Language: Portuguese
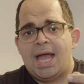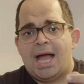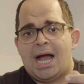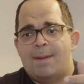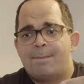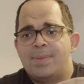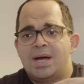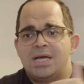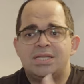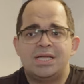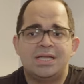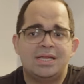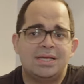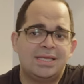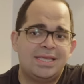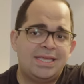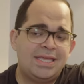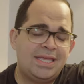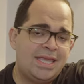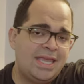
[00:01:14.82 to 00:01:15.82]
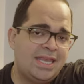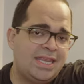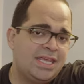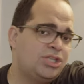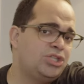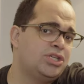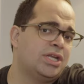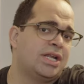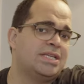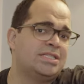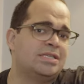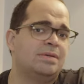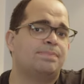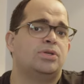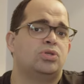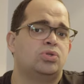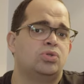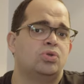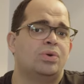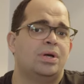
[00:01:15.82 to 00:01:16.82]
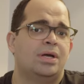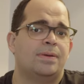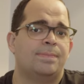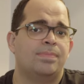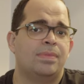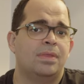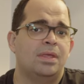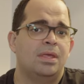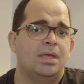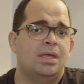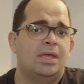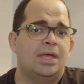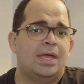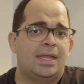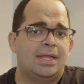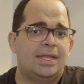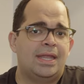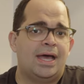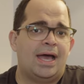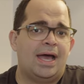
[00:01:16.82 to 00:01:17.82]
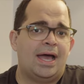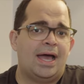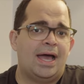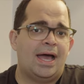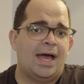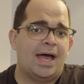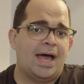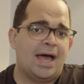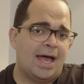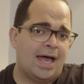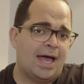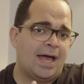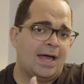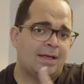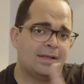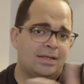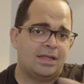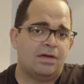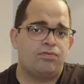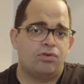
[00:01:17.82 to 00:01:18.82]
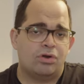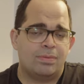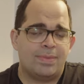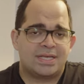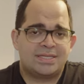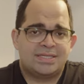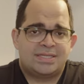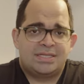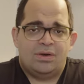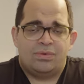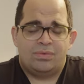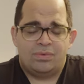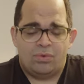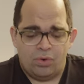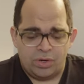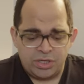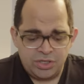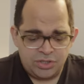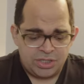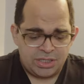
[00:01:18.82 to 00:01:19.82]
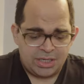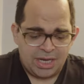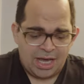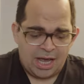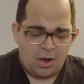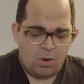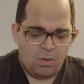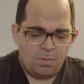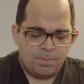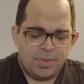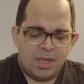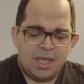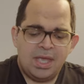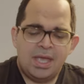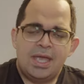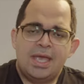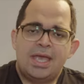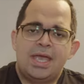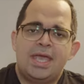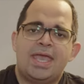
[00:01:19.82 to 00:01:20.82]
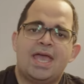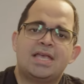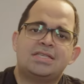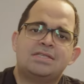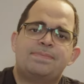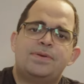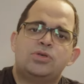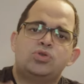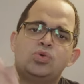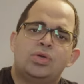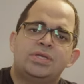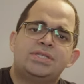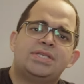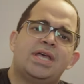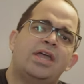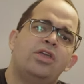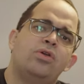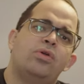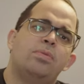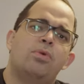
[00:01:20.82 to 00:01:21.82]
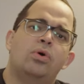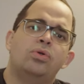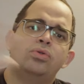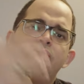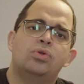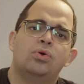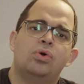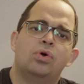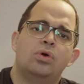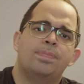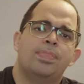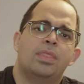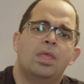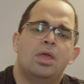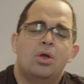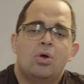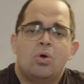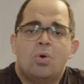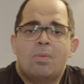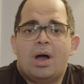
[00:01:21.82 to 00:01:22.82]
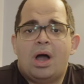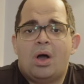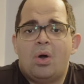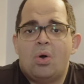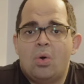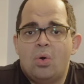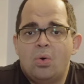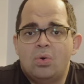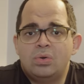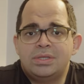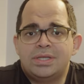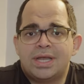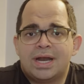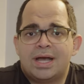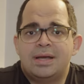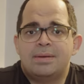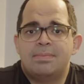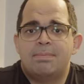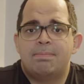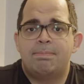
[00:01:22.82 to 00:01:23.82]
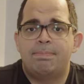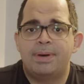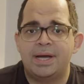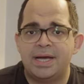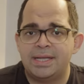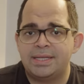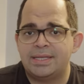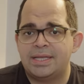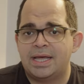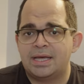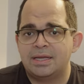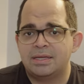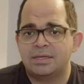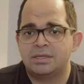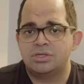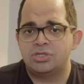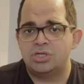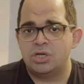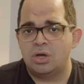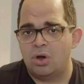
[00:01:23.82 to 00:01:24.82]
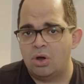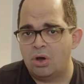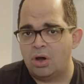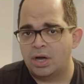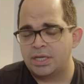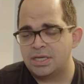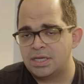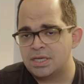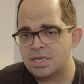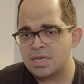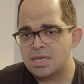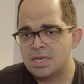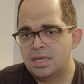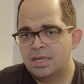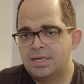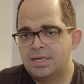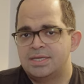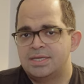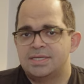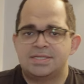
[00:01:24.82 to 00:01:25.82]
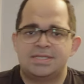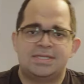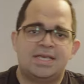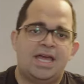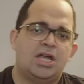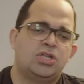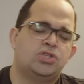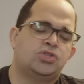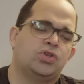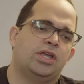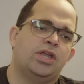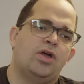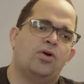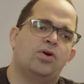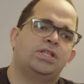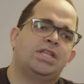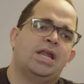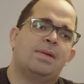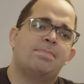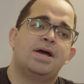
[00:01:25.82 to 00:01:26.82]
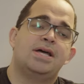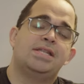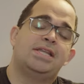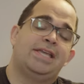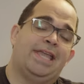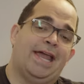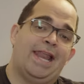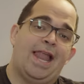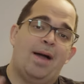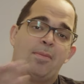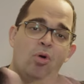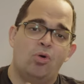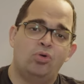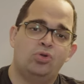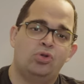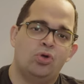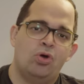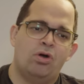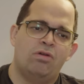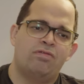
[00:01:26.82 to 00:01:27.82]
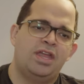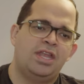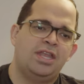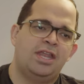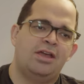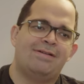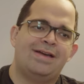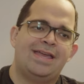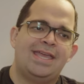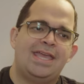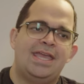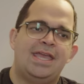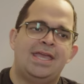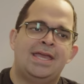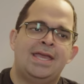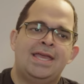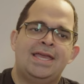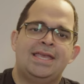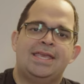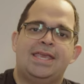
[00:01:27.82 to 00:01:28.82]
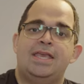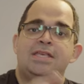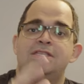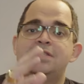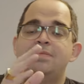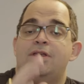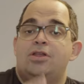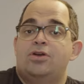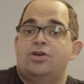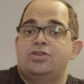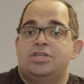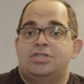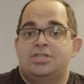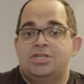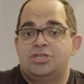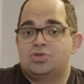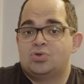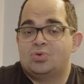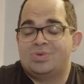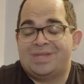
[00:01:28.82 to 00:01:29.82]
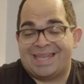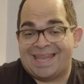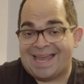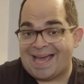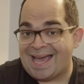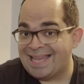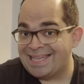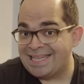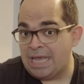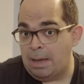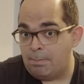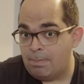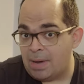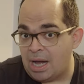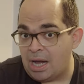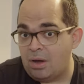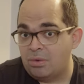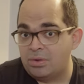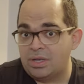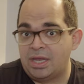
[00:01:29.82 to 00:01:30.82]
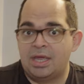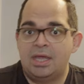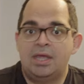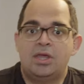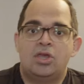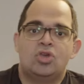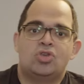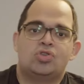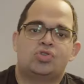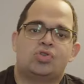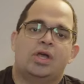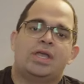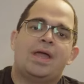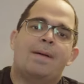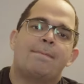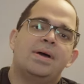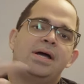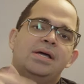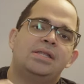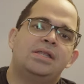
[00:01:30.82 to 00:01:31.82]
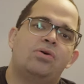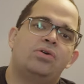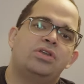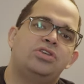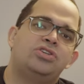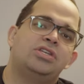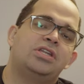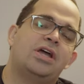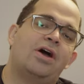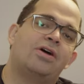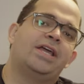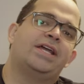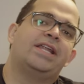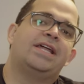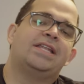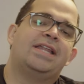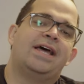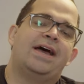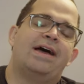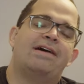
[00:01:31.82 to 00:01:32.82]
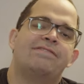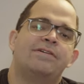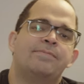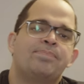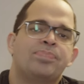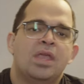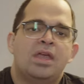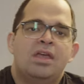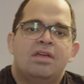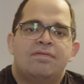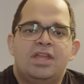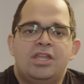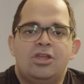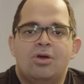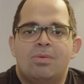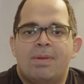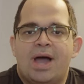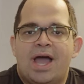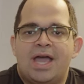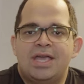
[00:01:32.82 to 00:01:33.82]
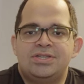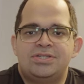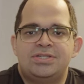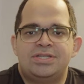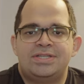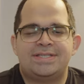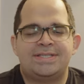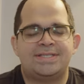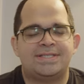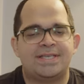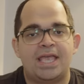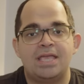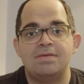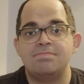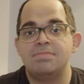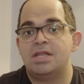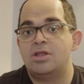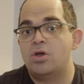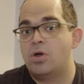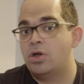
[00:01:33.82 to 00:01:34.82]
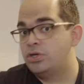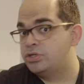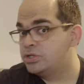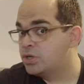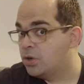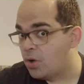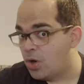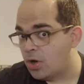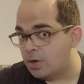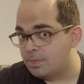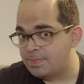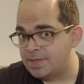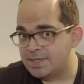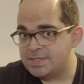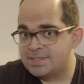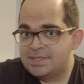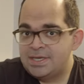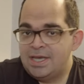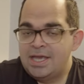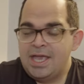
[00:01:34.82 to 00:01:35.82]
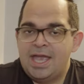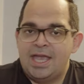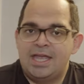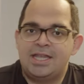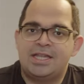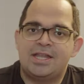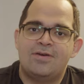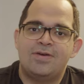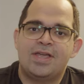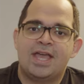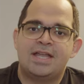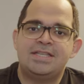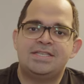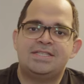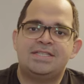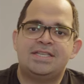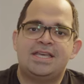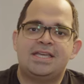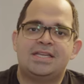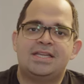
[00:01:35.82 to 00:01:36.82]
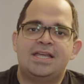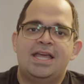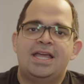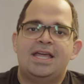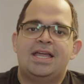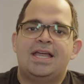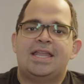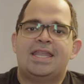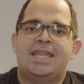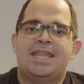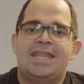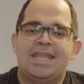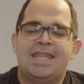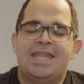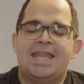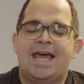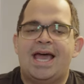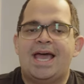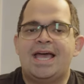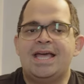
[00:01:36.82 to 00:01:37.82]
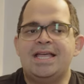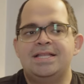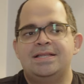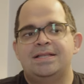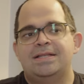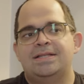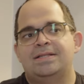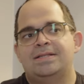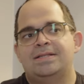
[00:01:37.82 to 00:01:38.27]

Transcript: a banda queria tirar essa pessoa da, da formação original e essa pessoa saiu e montou uma outra banda de rock, certo? Só que a outra banda que ela montou vendeu aí 15 milhões de discos, nada mal, né? Só que a banda original que ela tava vendeu mais de 100 milhões de cópias. Então quer dizer, na